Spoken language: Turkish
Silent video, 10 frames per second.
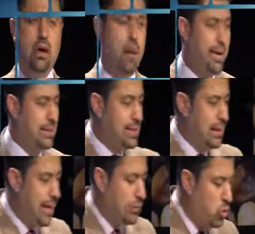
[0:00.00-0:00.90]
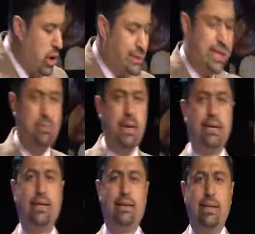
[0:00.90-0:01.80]
Ama insanlar dünyasal
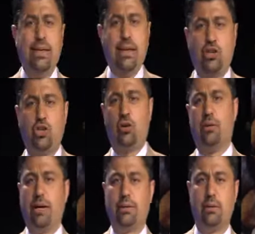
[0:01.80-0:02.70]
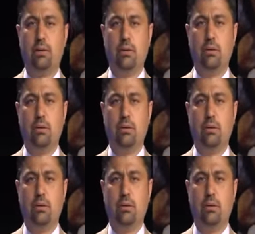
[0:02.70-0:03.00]
ekmekleri yediklerinde yine acıkıyorlardı.